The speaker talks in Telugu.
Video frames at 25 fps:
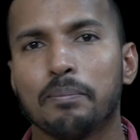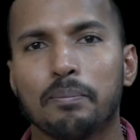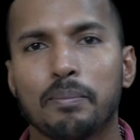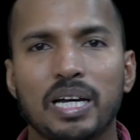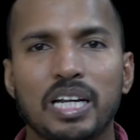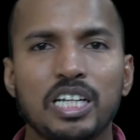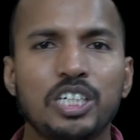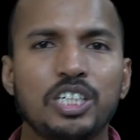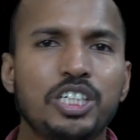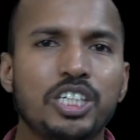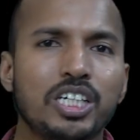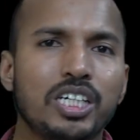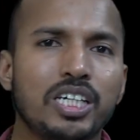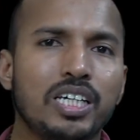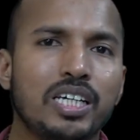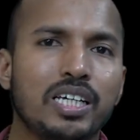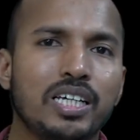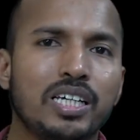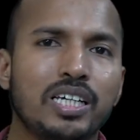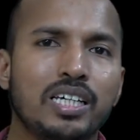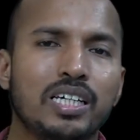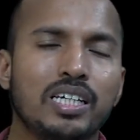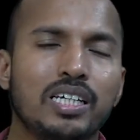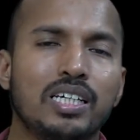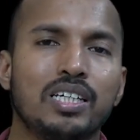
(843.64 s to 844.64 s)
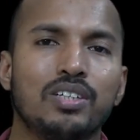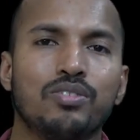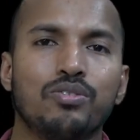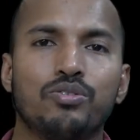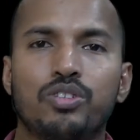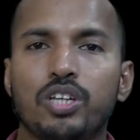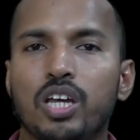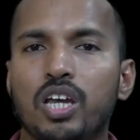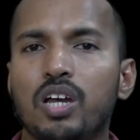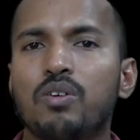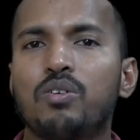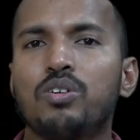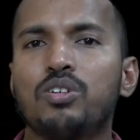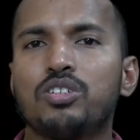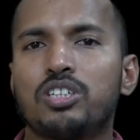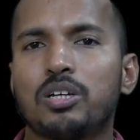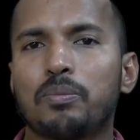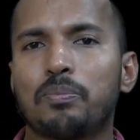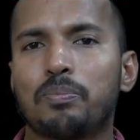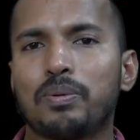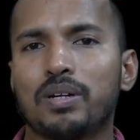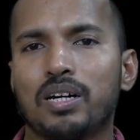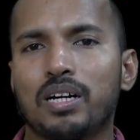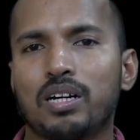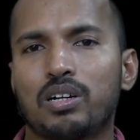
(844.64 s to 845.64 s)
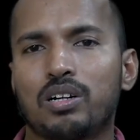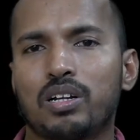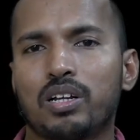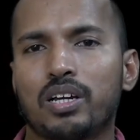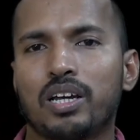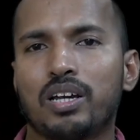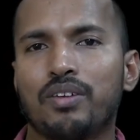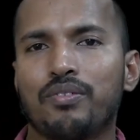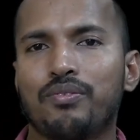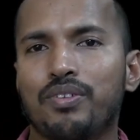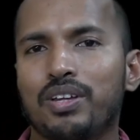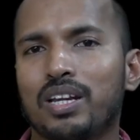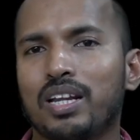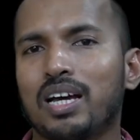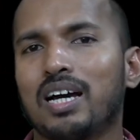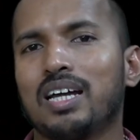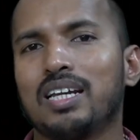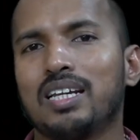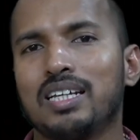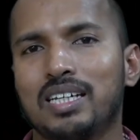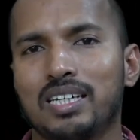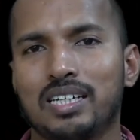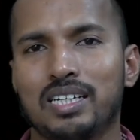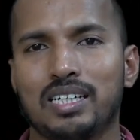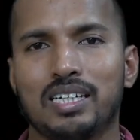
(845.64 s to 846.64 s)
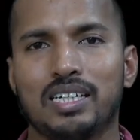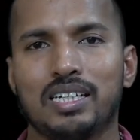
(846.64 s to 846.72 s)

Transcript: మనిషి దేవుడు చెప్పినట్టే వినాలి